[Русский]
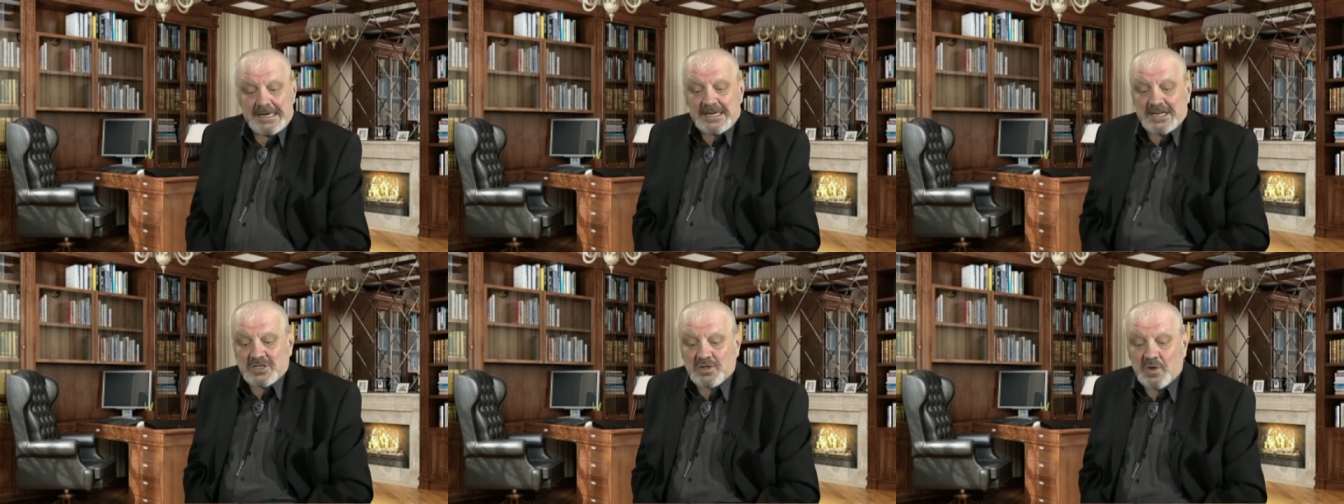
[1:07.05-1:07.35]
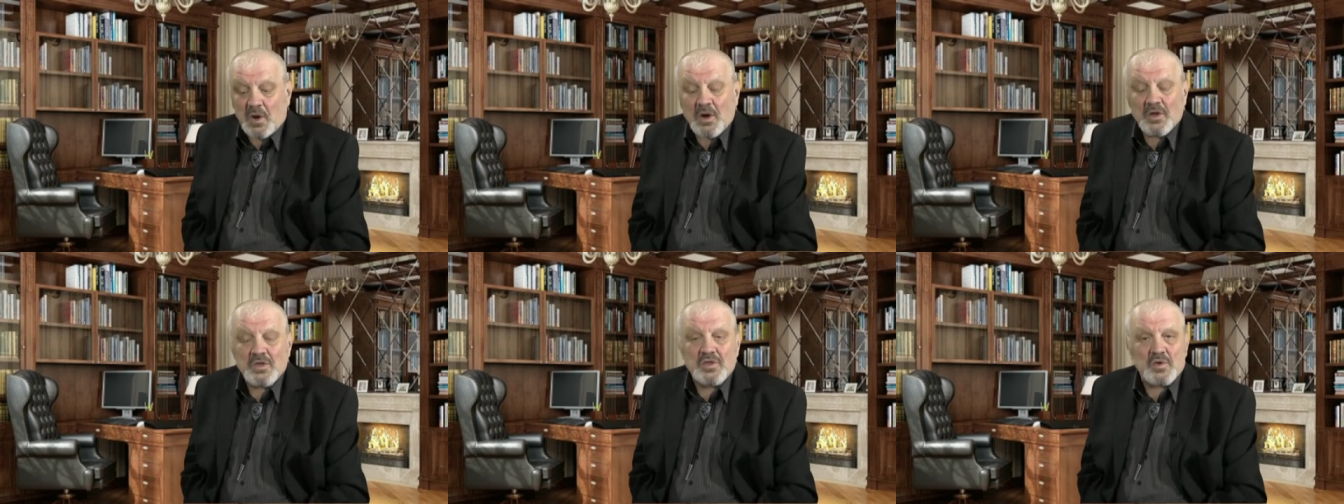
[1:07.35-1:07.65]

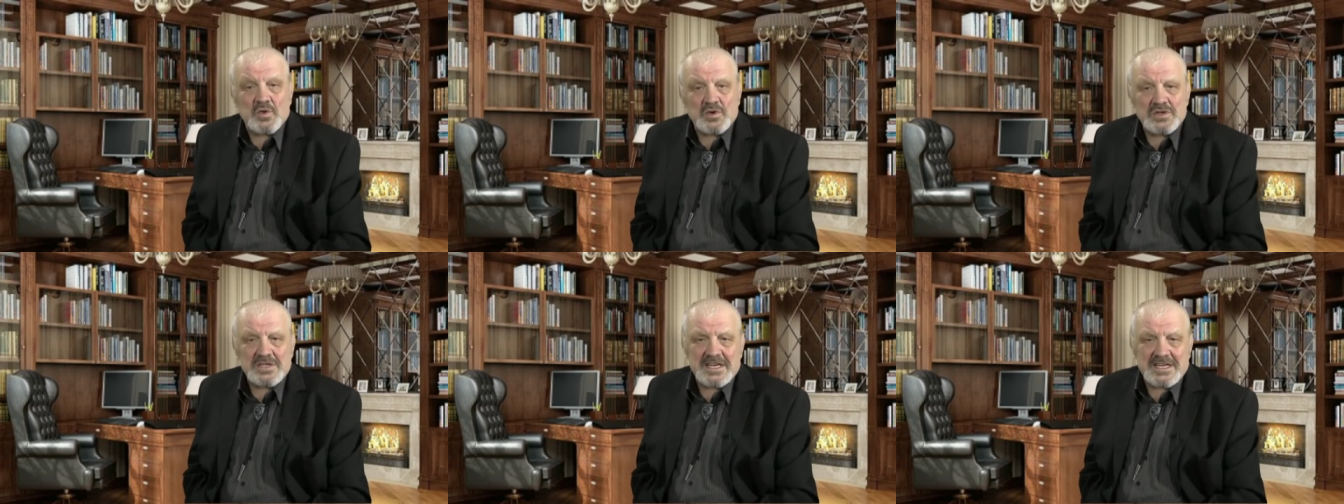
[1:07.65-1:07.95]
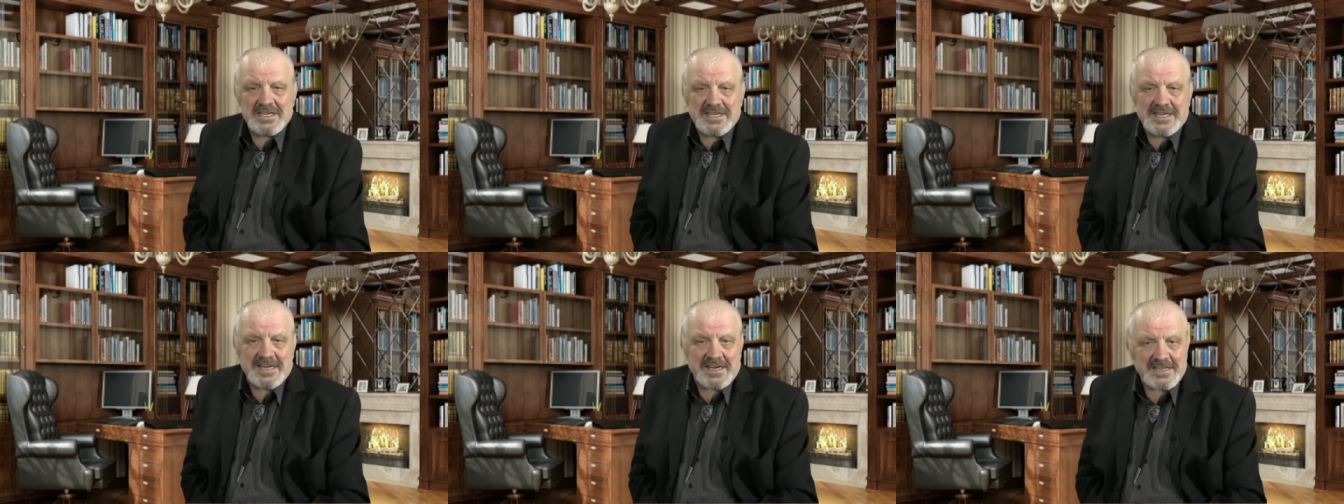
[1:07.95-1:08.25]
Что нужно
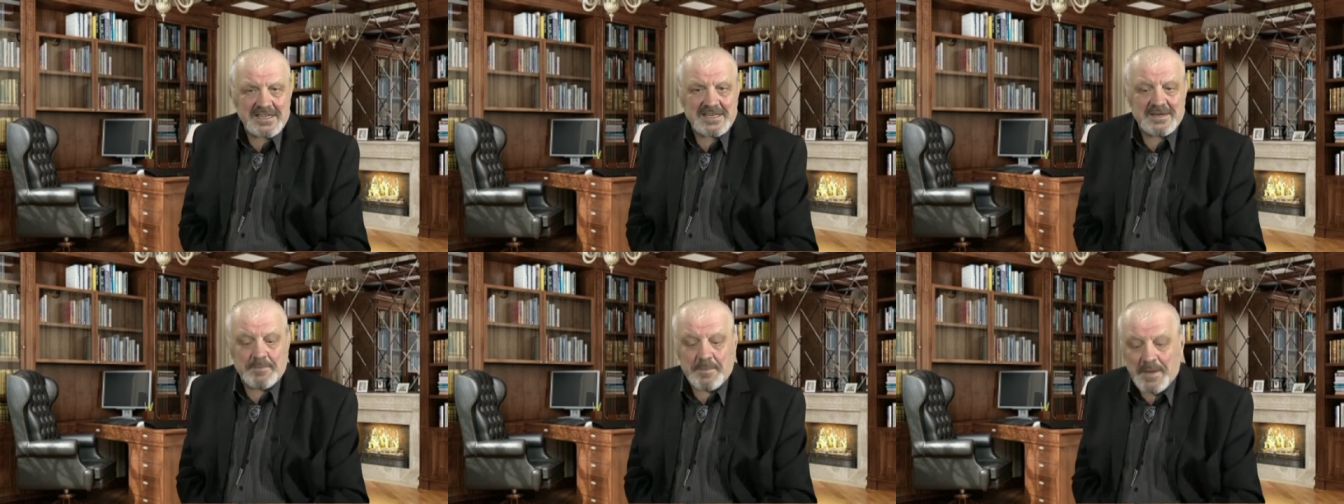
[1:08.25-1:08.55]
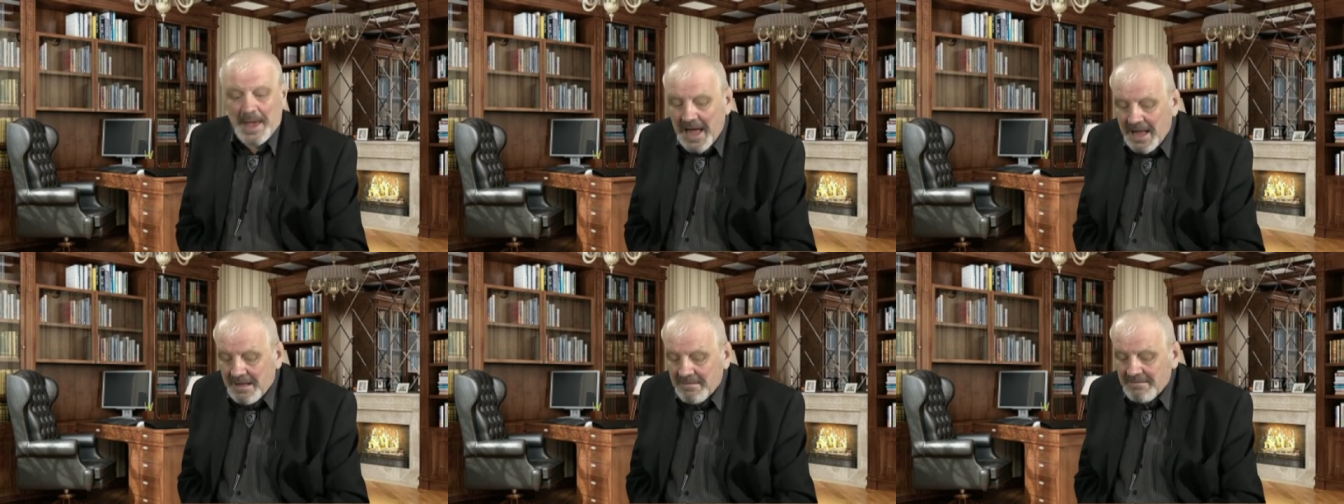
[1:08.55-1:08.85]
сделать?
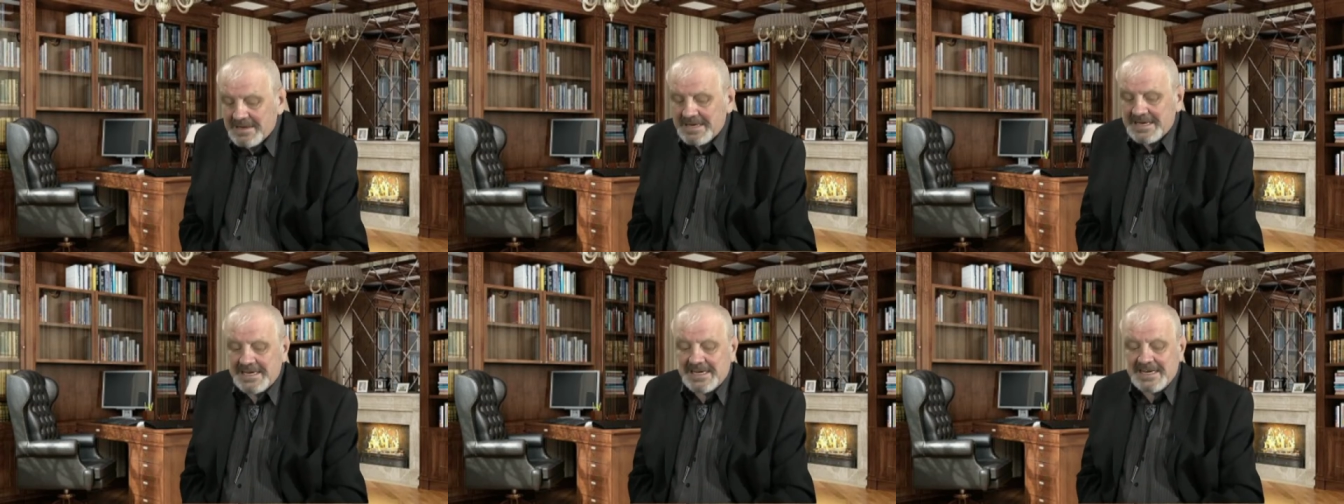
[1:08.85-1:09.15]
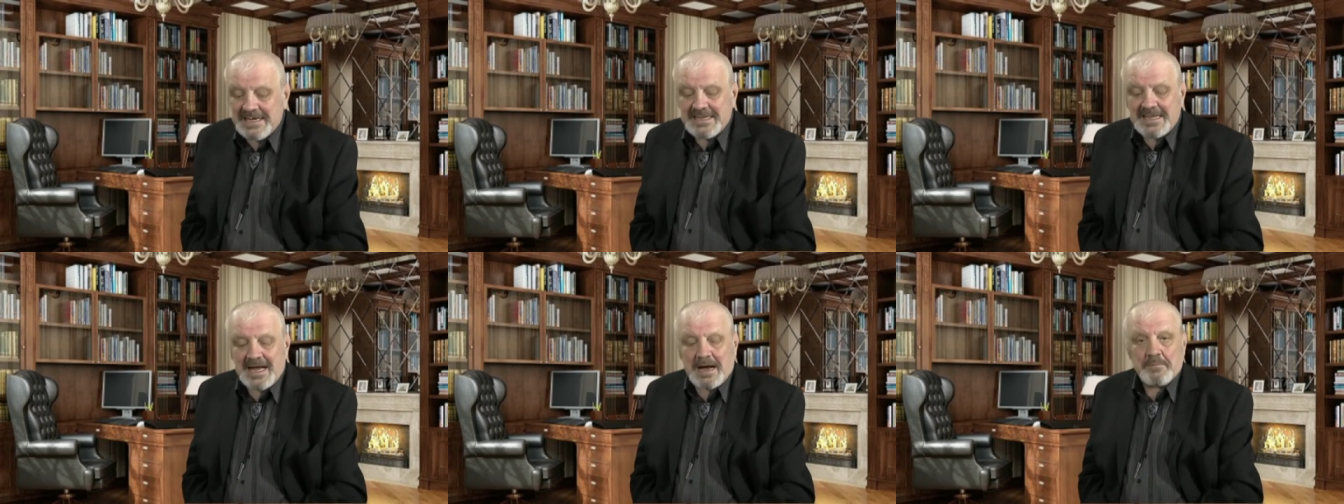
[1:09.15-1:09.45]
Первый
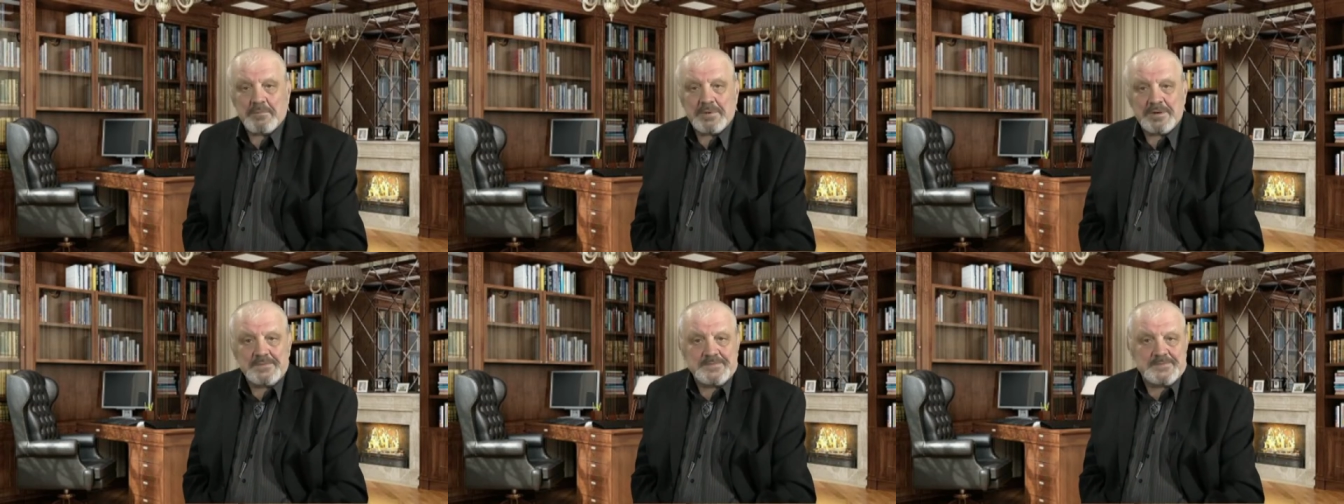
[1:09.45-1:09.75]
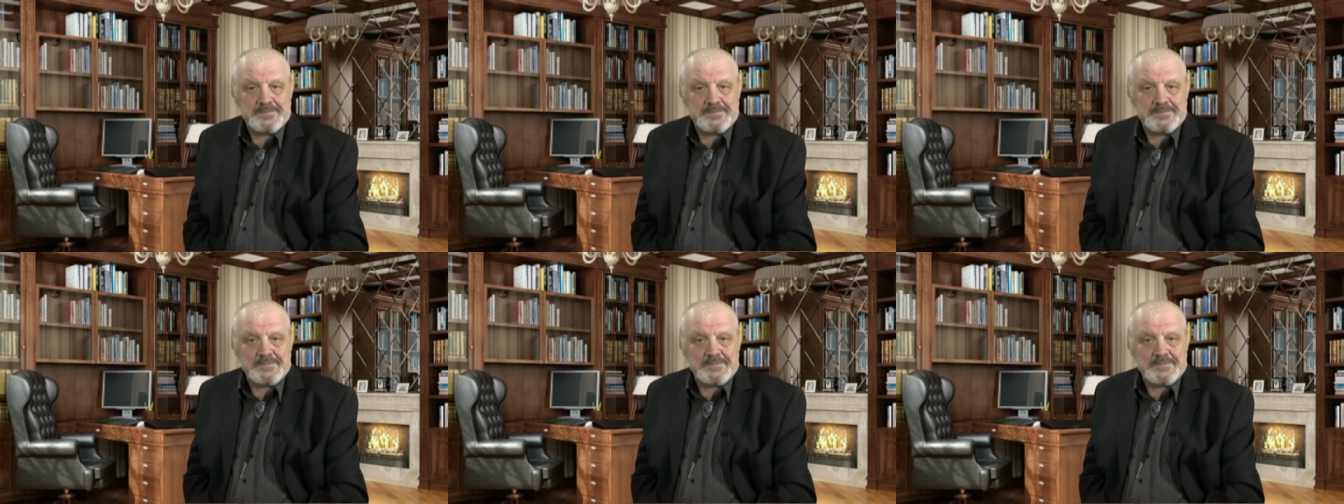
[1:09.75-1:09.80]
этап.